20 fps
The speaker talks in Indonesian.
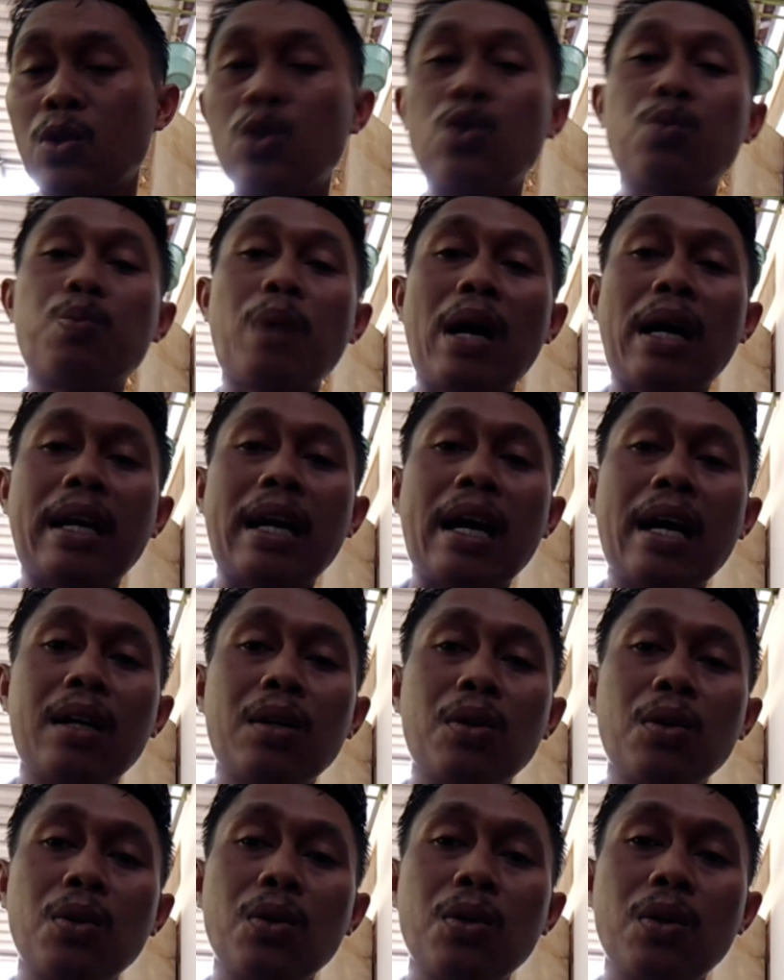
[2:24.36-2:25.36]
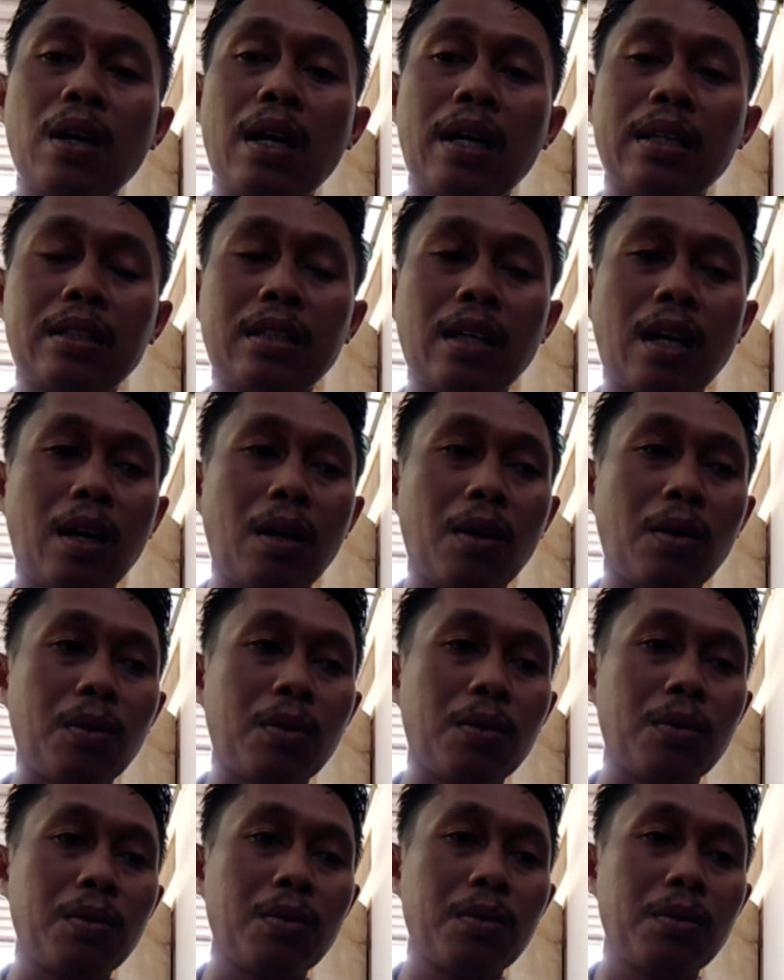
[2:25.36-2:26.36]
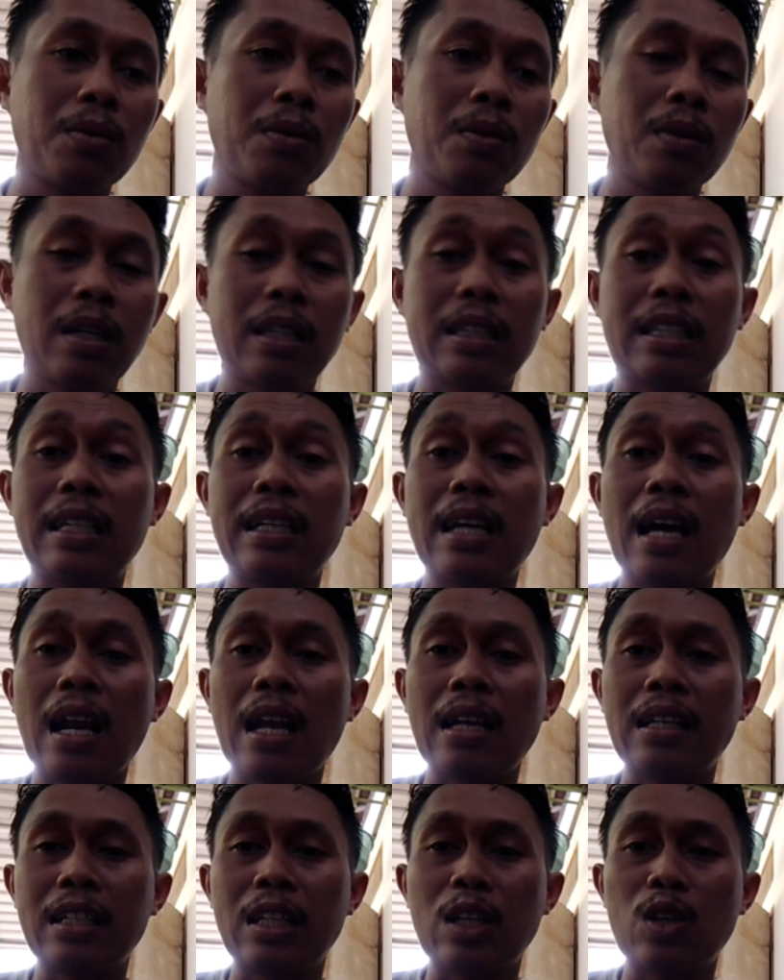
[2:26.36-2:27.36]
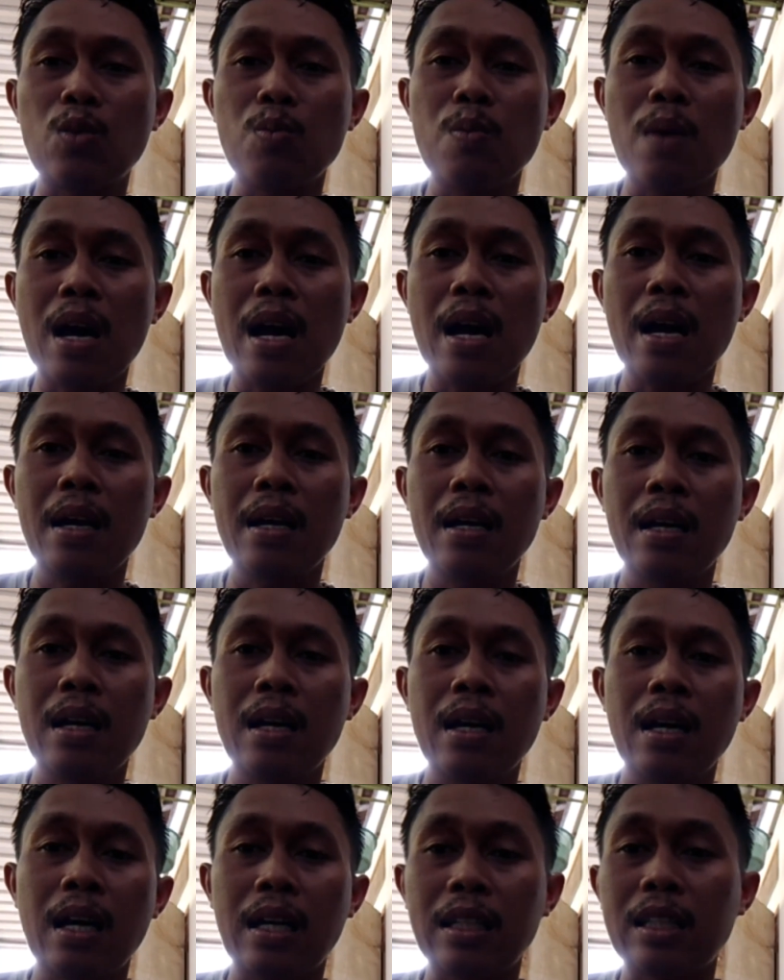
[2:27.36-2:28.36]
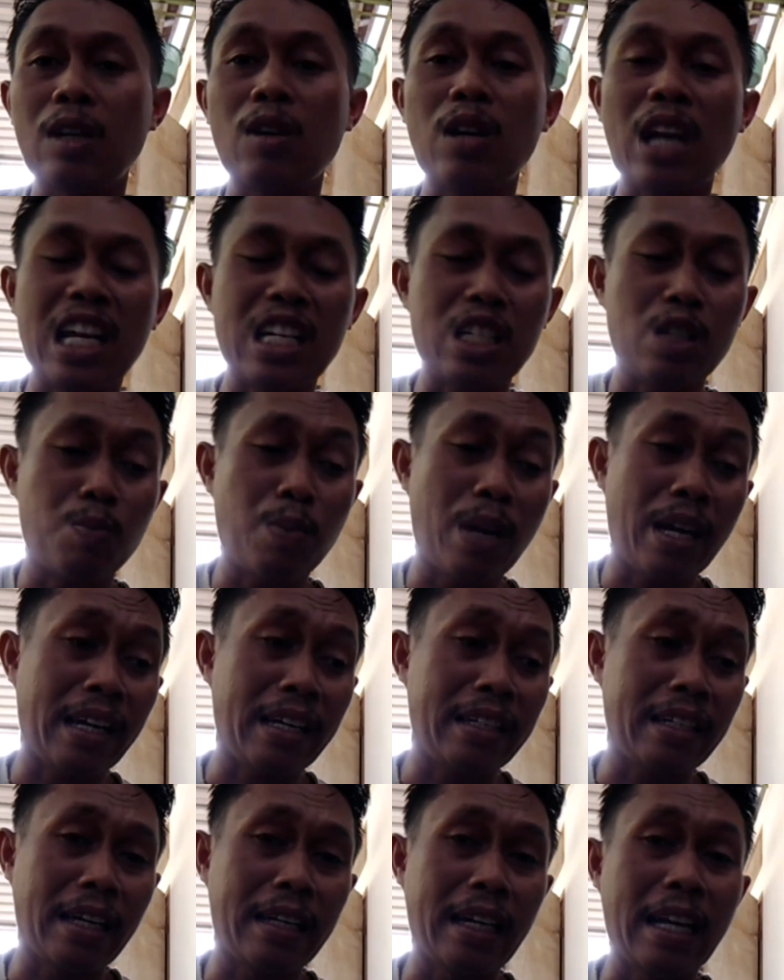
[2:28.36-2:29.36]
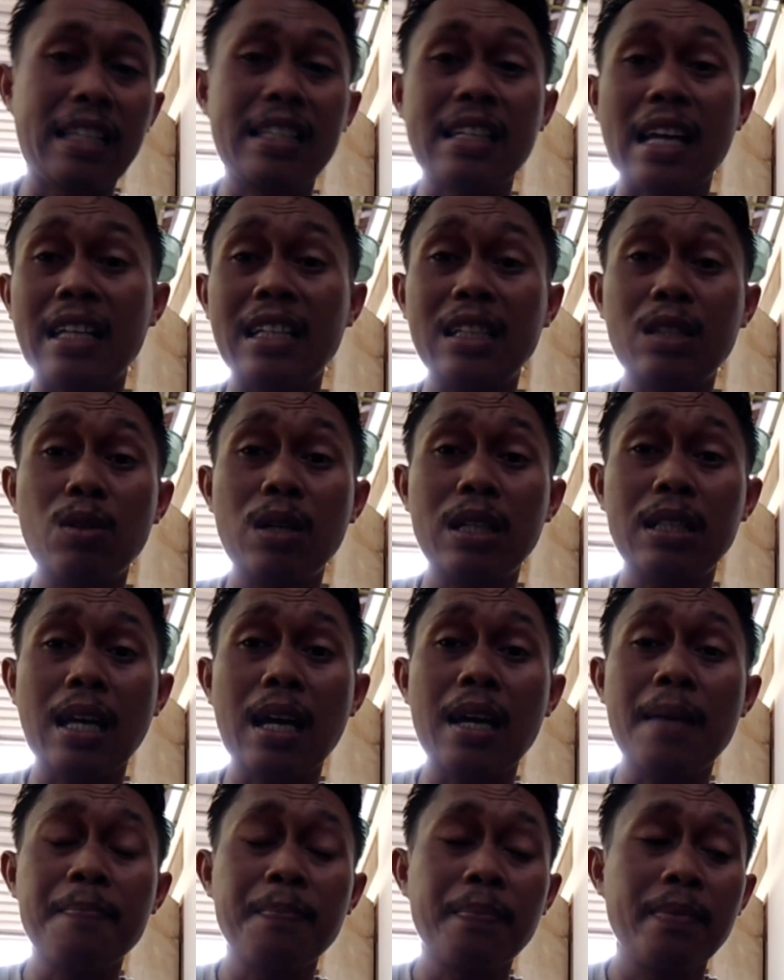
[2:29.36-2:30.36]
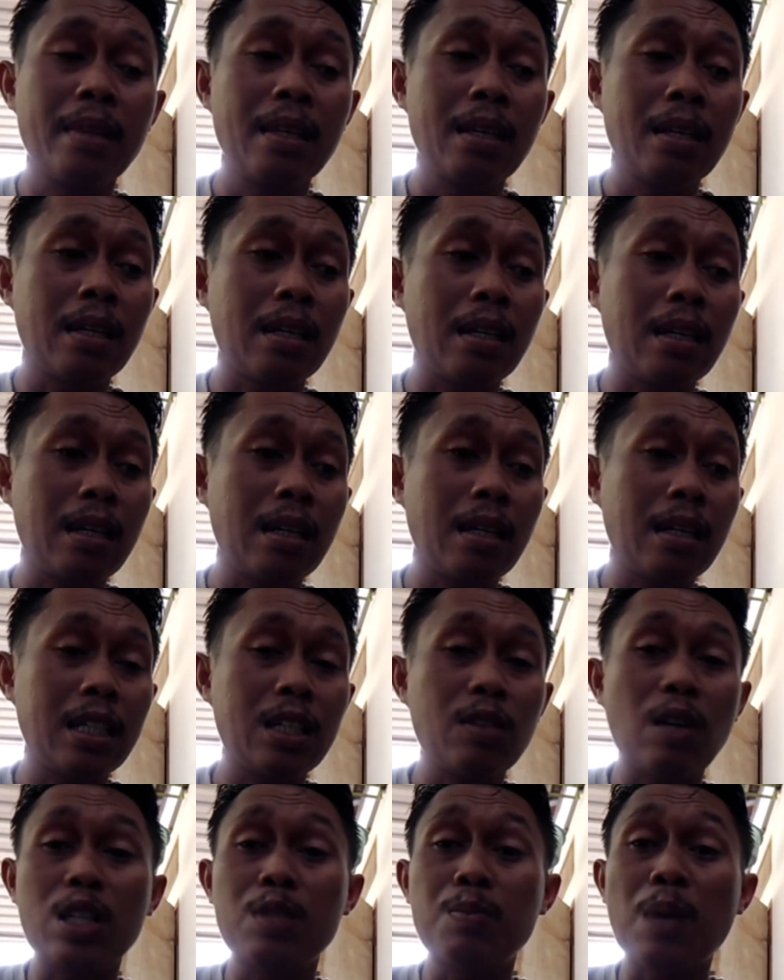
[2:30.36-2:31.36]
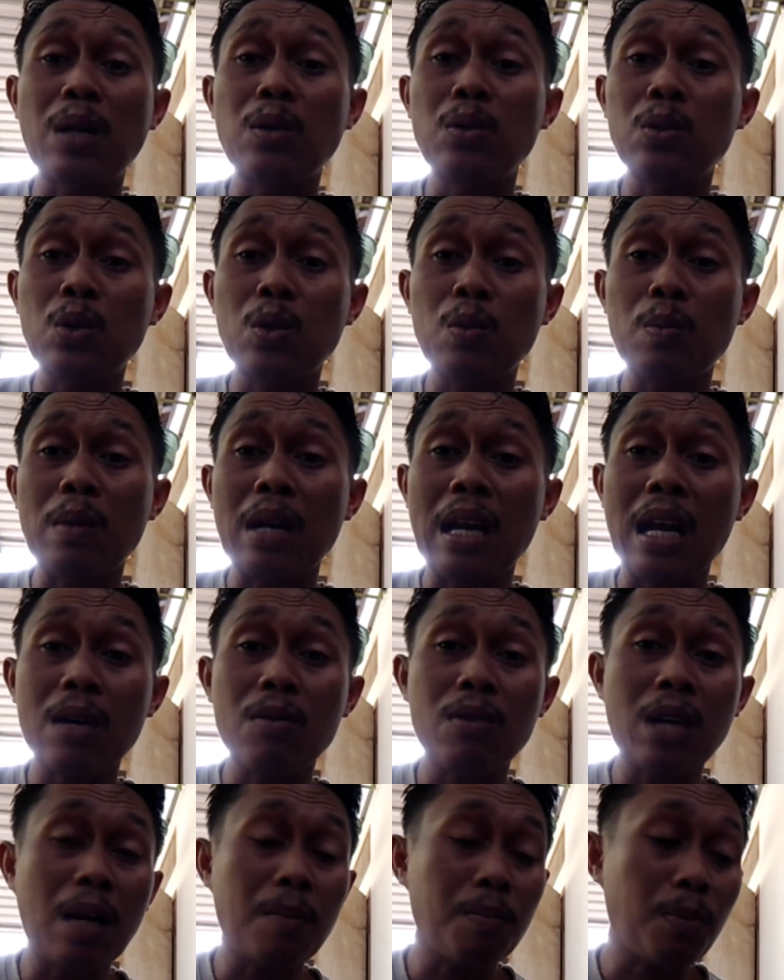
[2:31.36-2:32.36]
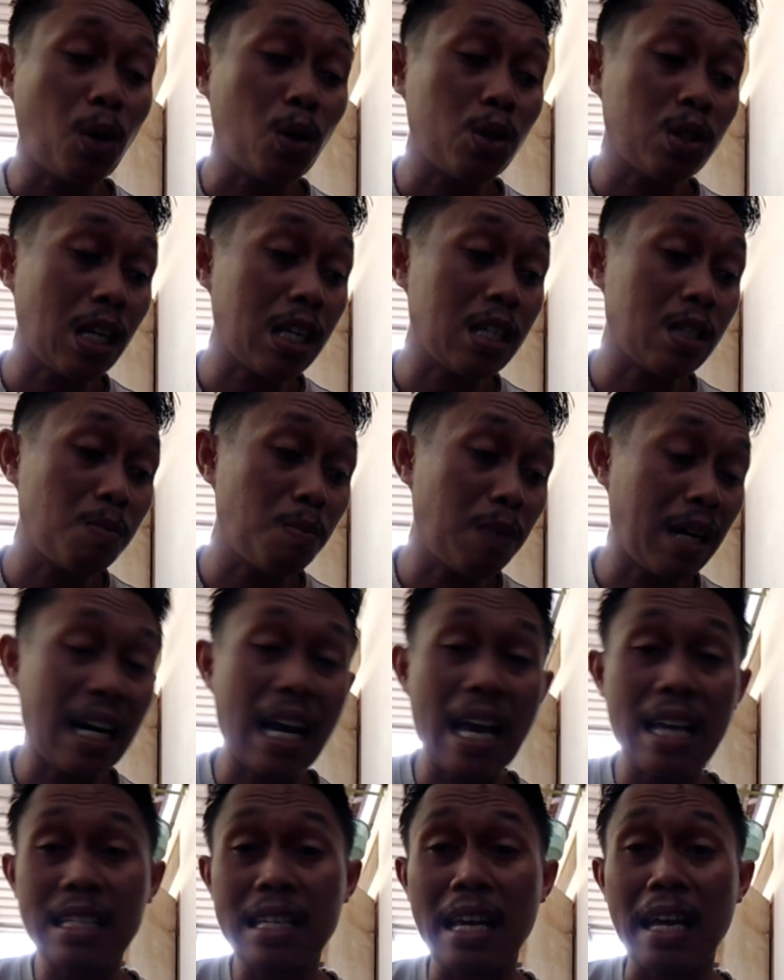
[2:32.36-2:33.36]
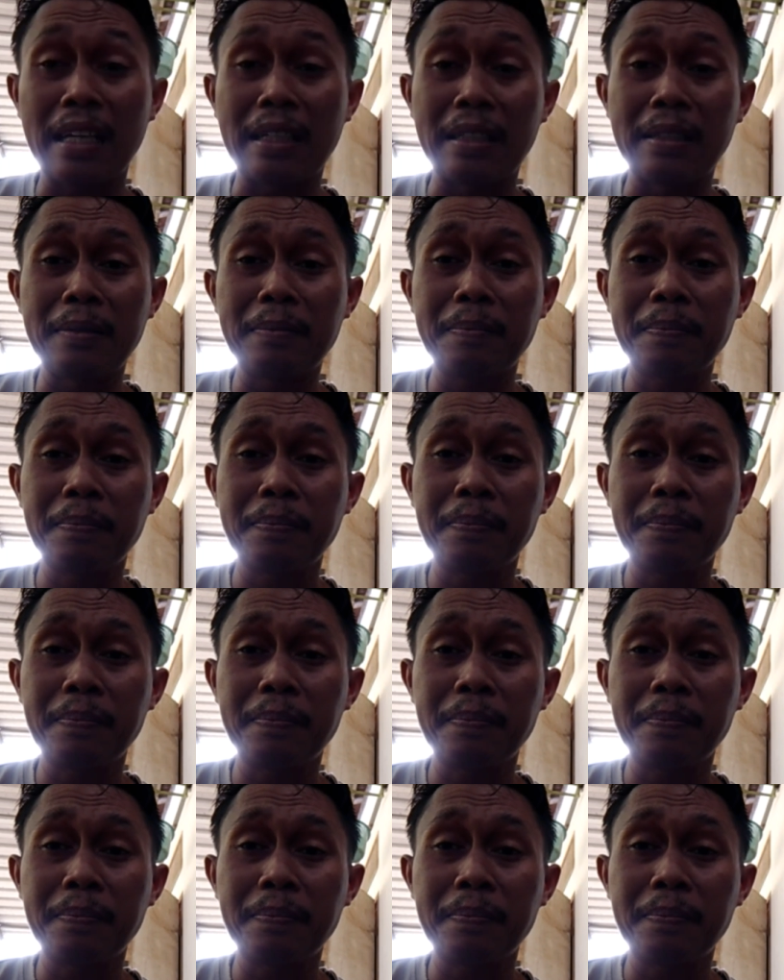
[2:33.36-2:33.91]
lupa naruh atau ketinggalan di rumah atau lain sebagainya nah di saat itu kita e, untuk melakukan proses pengelasan.